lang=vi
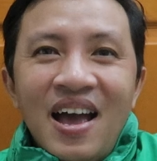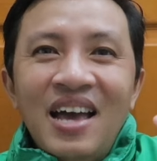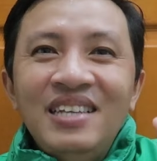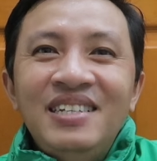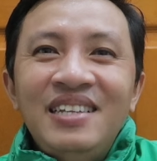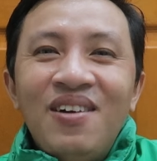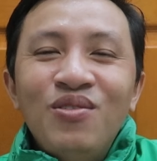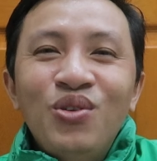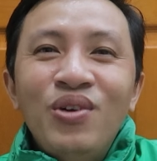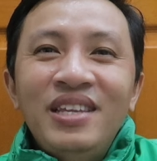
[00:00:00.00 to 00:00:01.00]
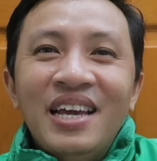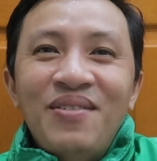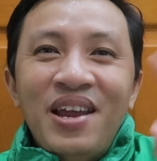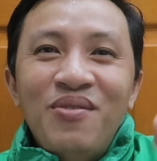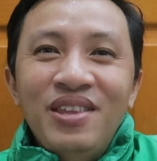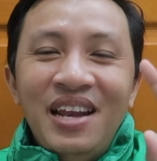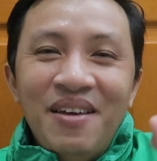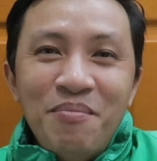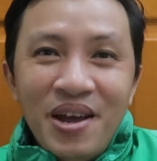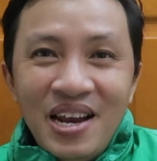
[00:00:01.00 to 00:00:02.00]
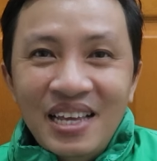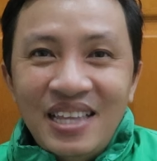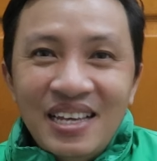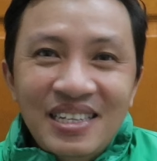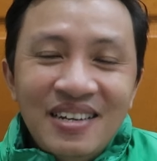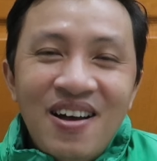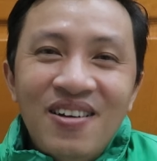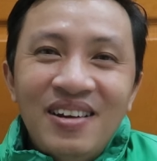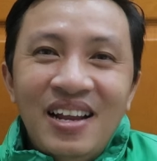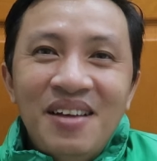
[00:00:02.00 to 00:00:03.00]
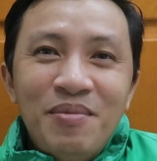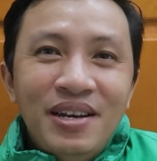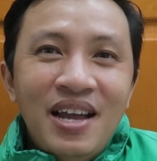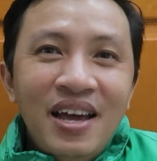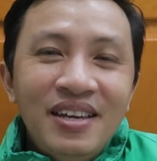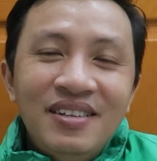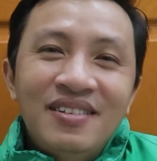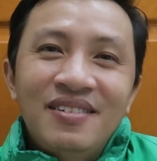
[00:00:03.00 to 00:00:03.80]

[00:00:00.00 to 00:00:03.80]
Hi, xin chào cô chú anh chị các bạn đã quay trở lại Mây Lang Thang Sài Gòn. Lại là mình đây.